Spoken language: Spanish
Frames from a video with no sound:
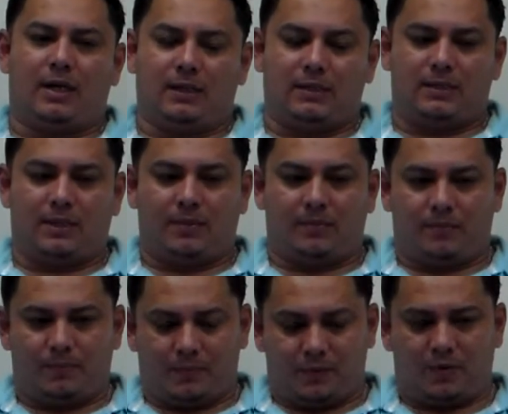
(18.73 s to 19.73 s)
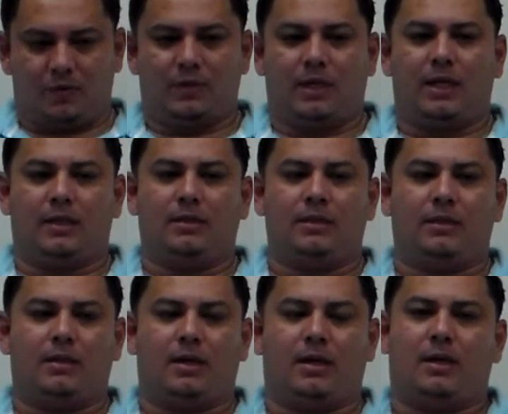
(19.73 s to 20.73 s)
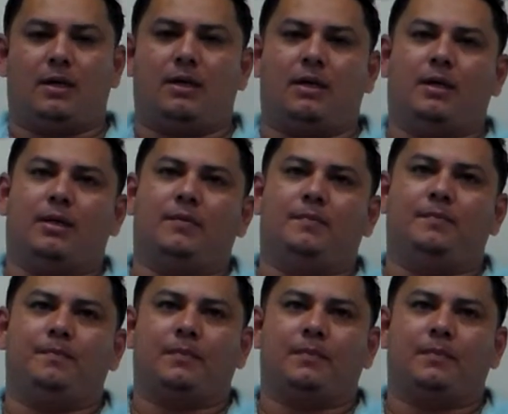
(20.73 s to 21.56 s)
esta ciudad a,